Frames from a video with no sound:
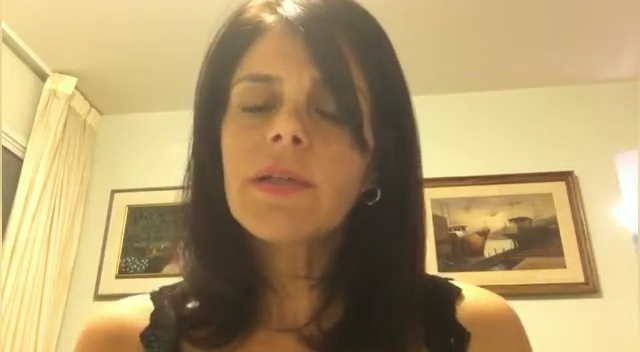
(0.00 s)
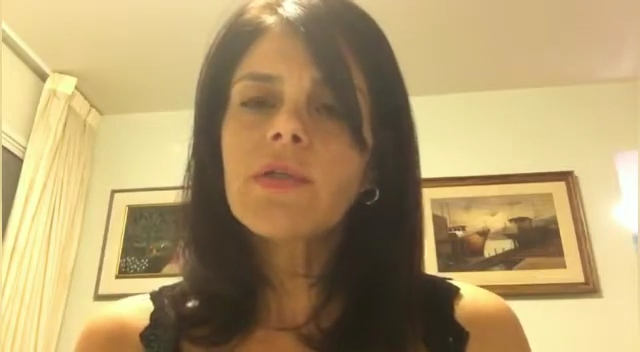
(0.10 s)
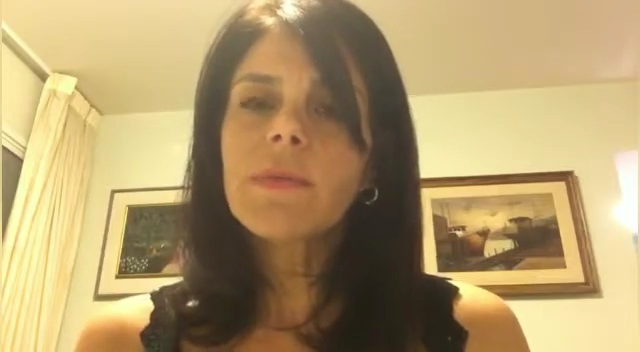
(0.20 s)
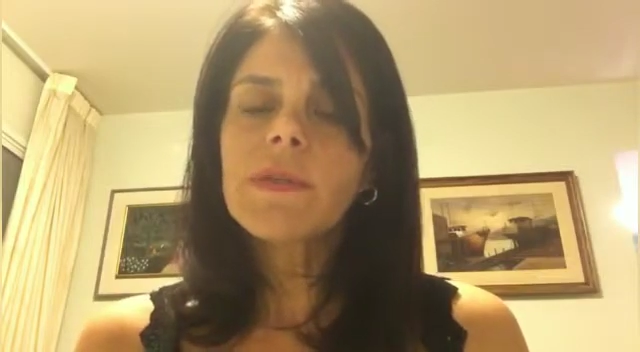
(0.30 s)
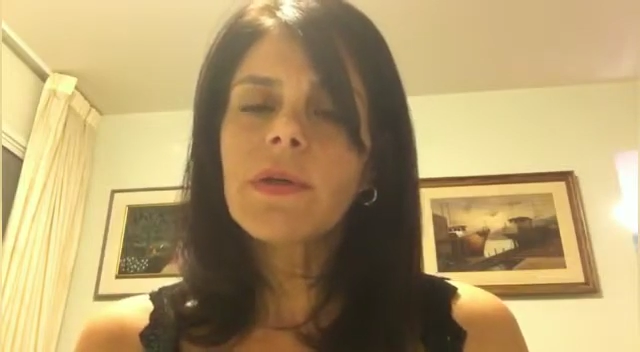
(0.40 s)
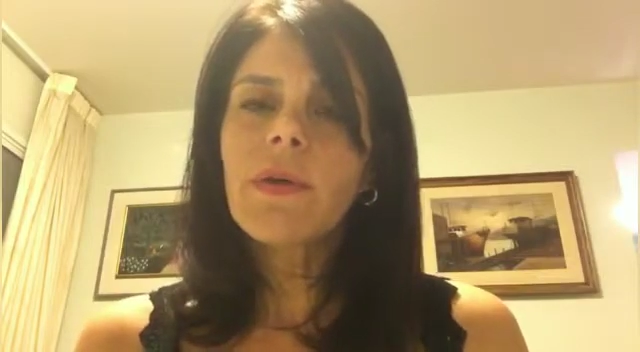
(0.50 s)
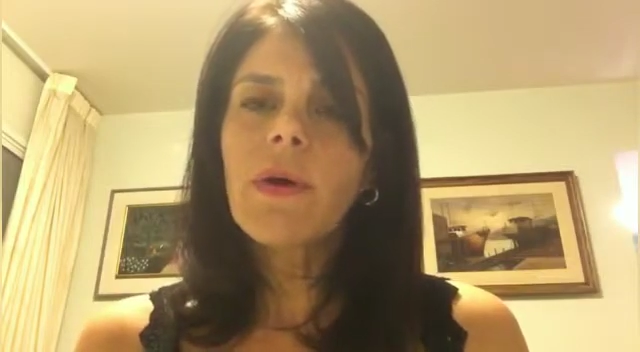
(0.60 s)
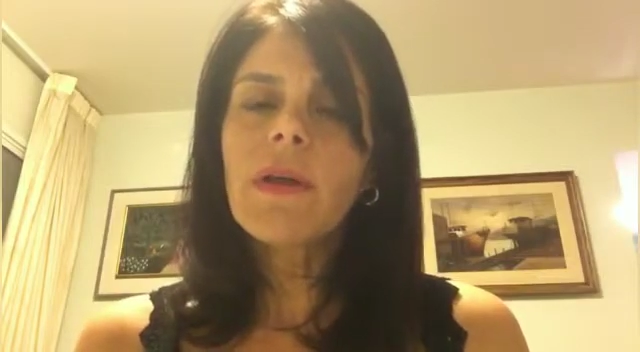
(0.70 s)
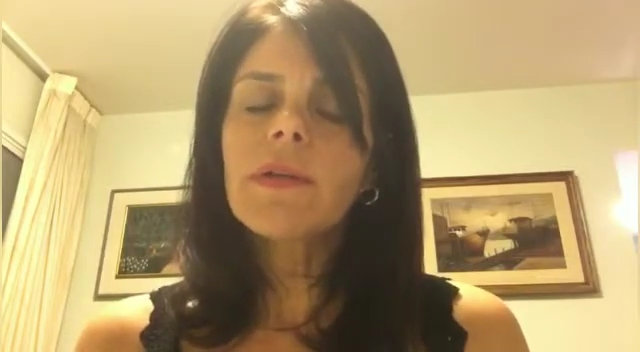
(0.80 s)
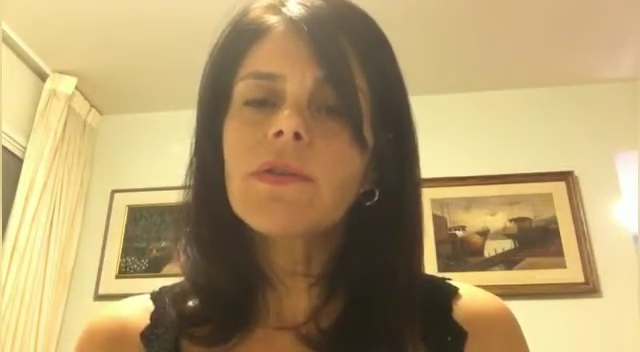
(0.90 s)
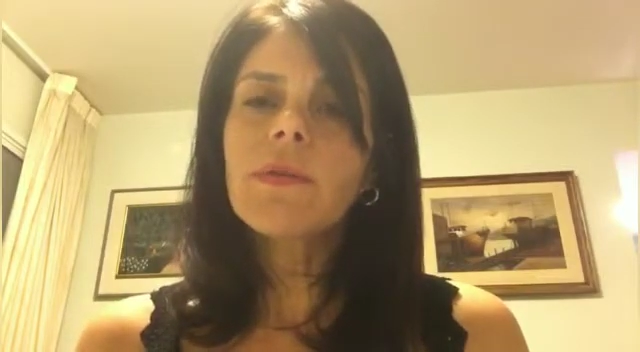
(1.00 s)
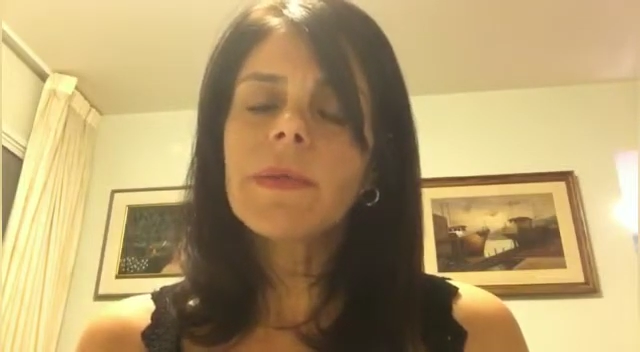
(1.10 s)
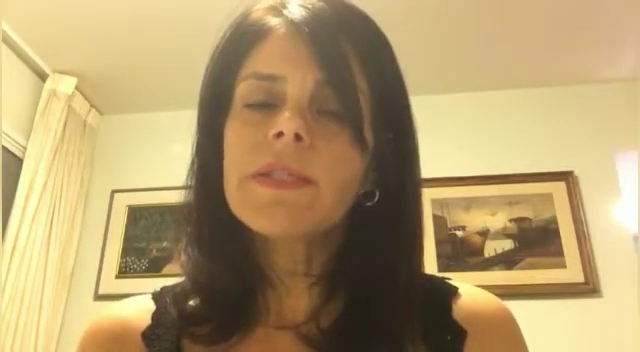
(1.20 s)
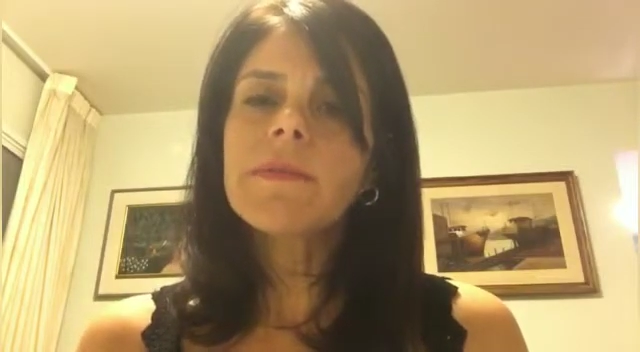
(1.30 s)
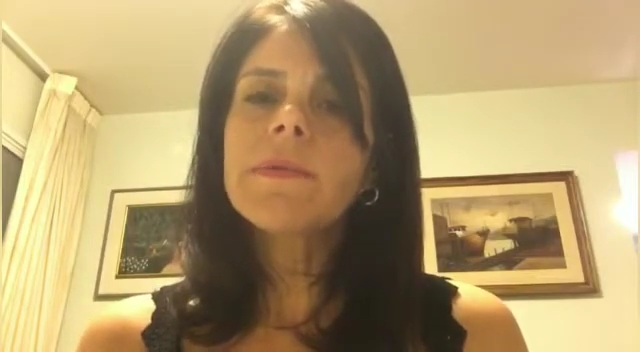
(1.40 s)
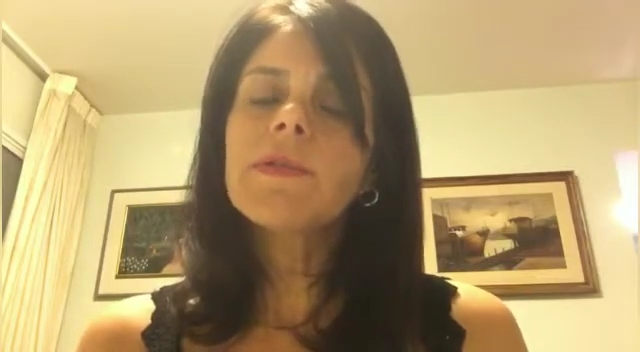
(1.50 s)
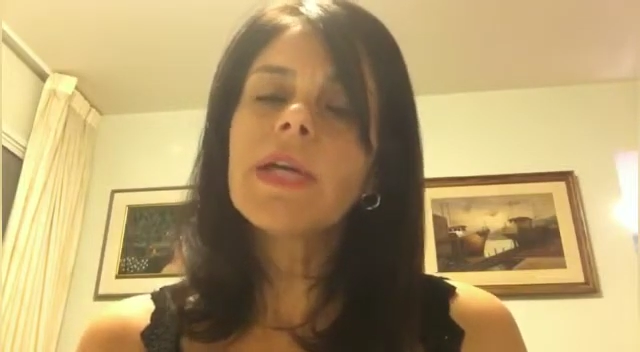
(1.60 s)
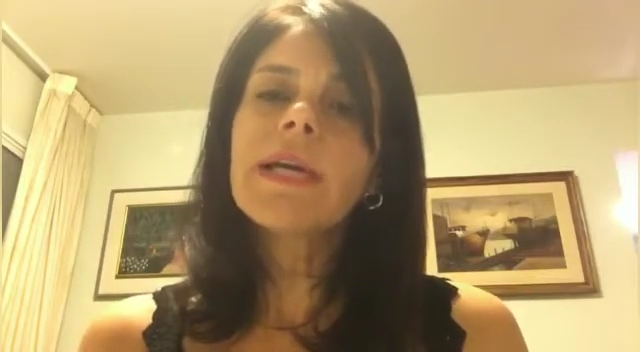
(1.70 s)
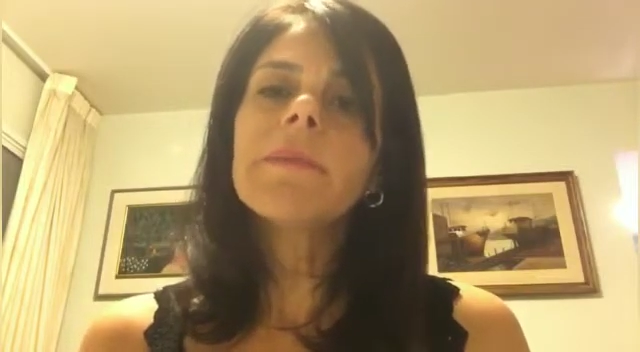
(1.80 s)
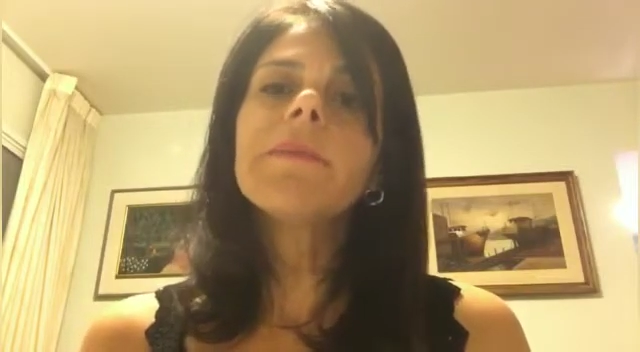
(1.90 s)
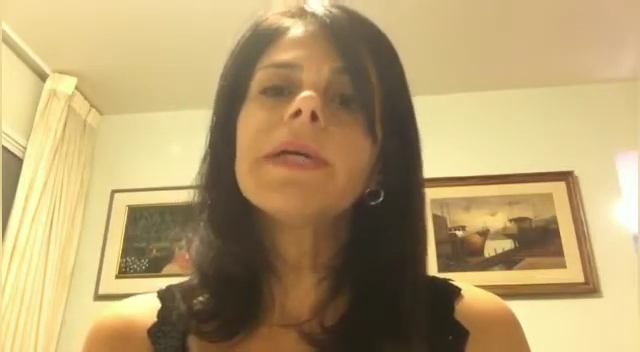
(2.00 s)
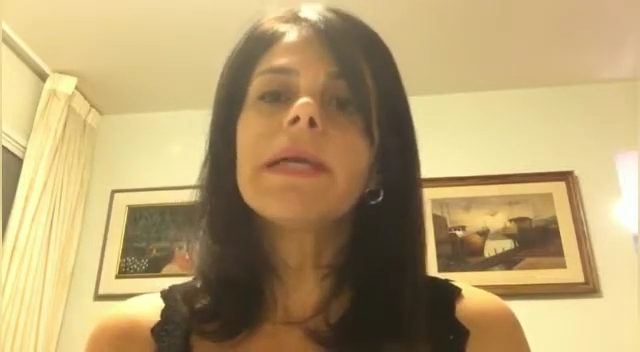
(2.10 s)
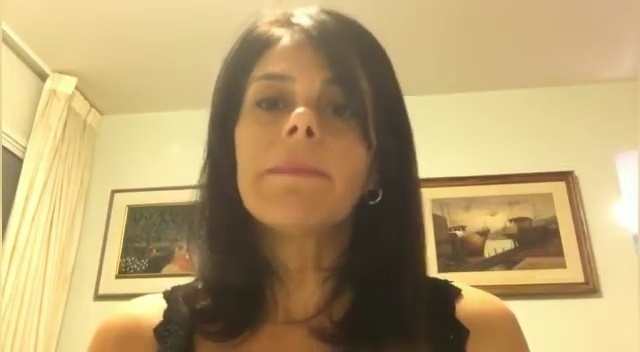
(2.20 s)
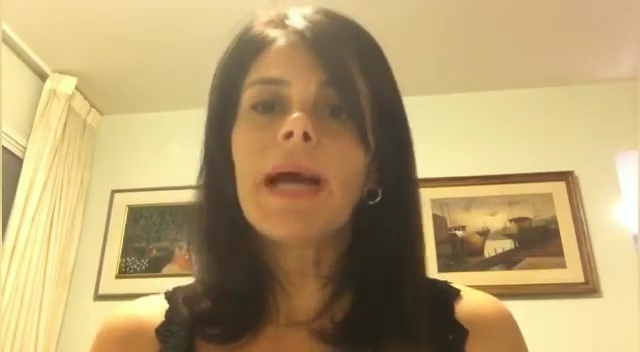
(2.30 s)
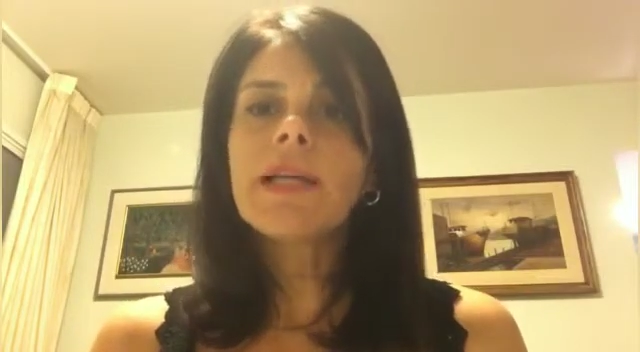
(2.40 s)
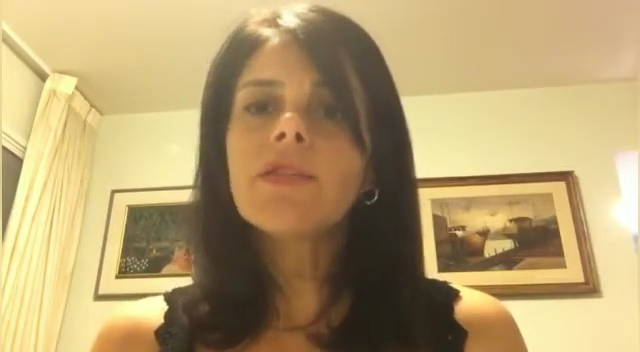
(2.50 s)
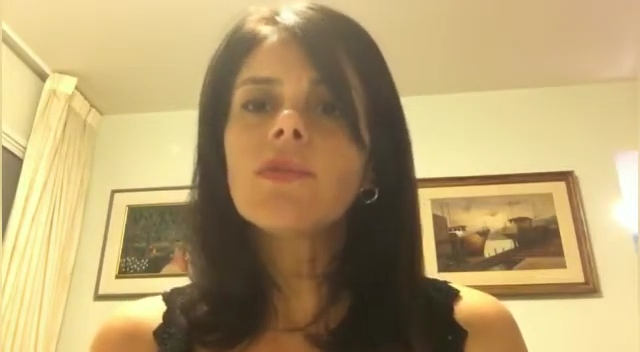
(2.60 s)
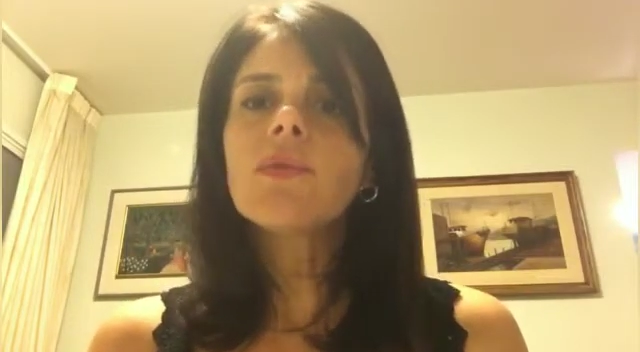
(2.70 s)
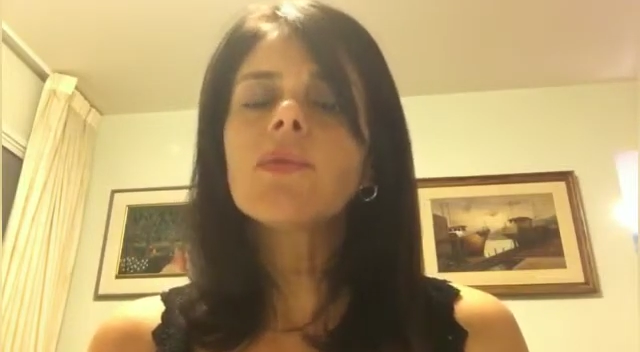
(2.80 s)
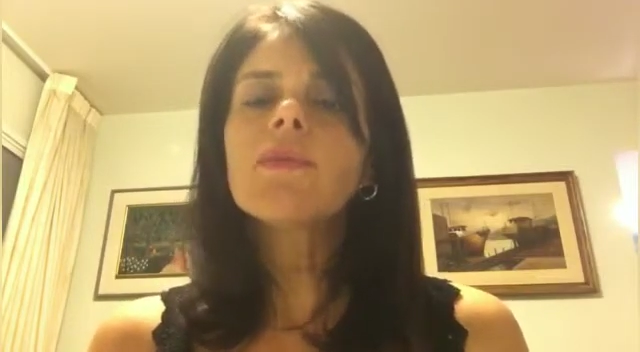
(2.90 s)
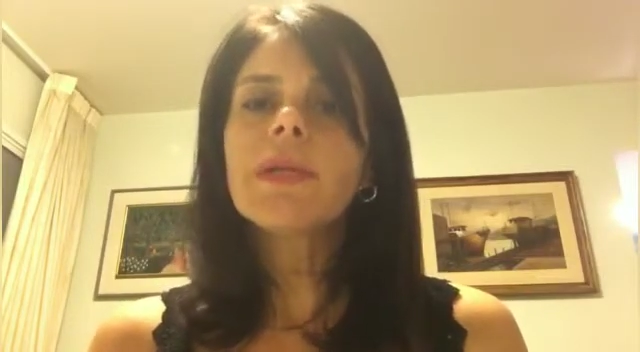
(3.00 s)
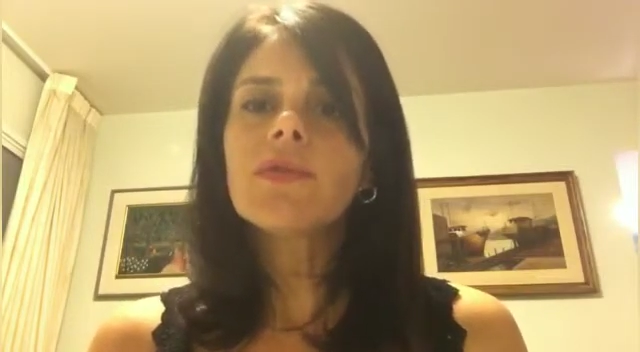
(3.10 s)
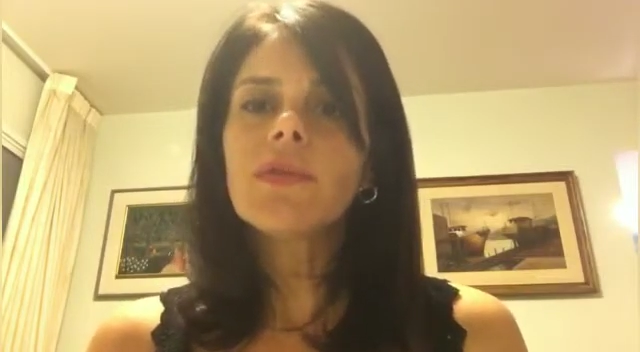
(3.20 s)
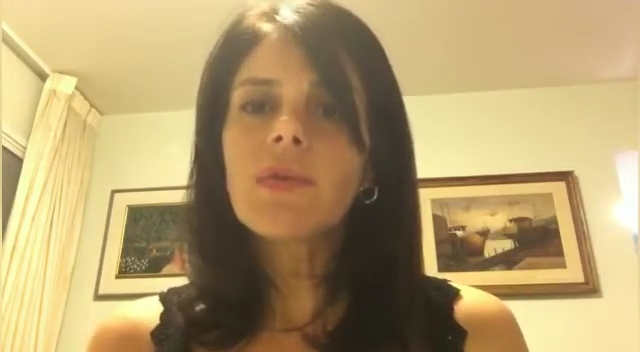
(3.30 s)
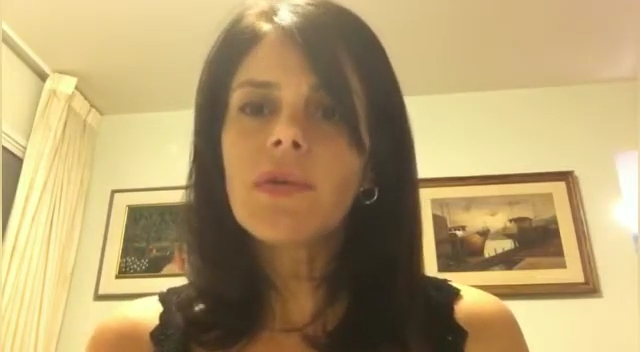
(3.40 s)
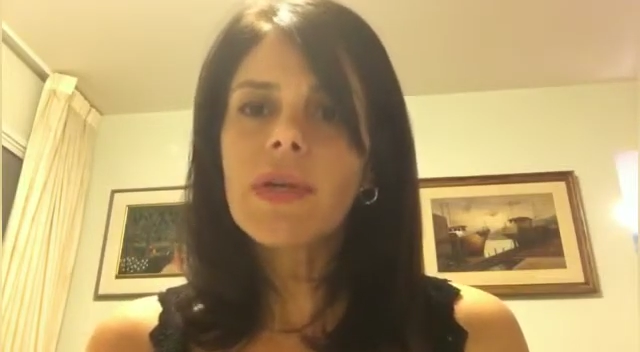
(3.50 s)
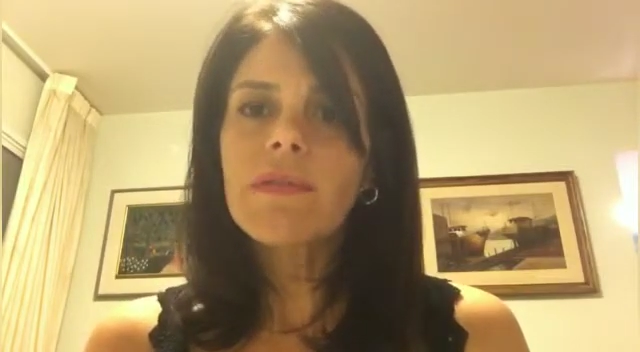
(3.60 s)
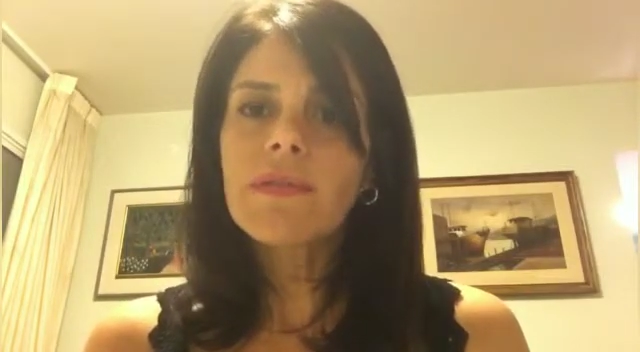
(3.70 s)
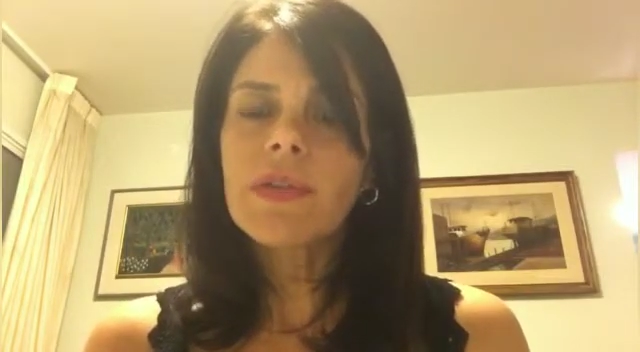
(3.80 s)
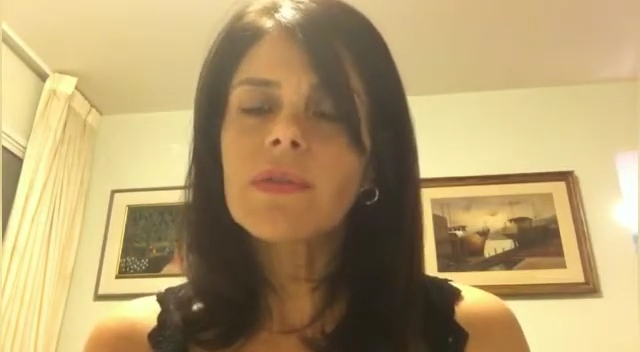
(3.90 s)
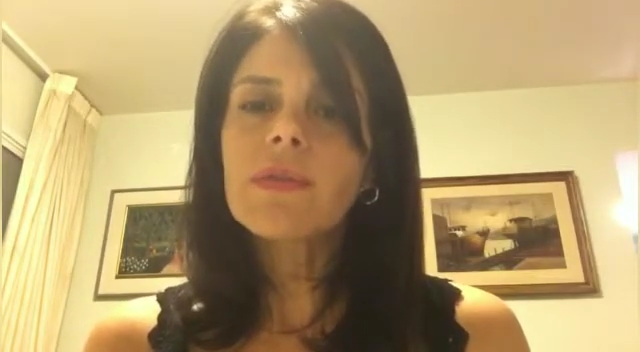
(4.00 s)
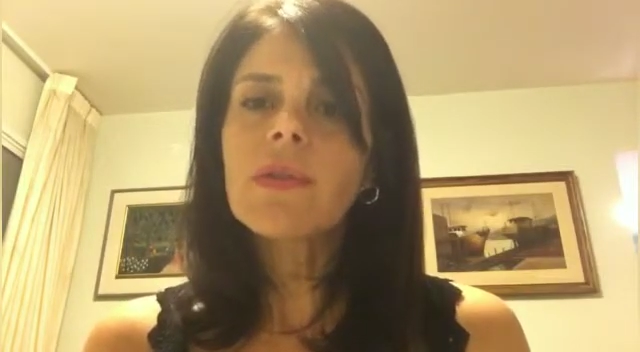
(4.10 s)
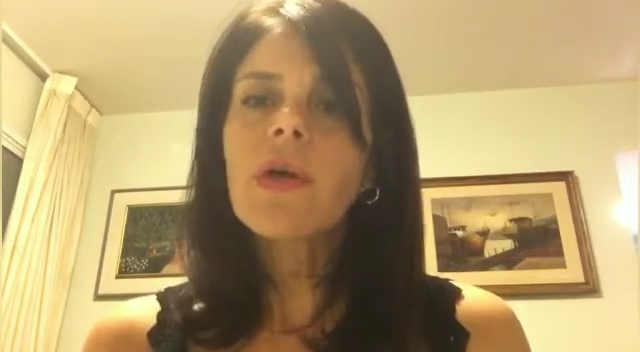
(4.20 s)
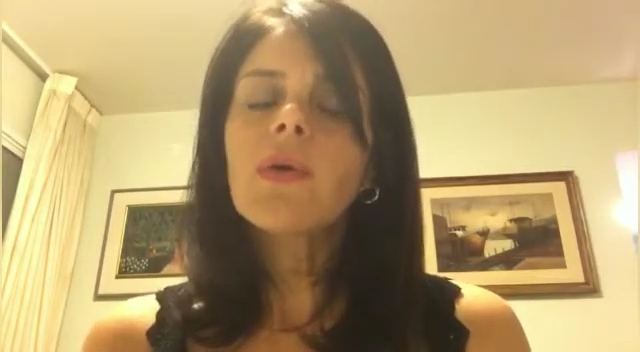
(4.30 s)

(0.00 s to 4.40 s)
eu sou psicóloga e eu estou participando da campanha Mais SUS, Menos Coronavírus.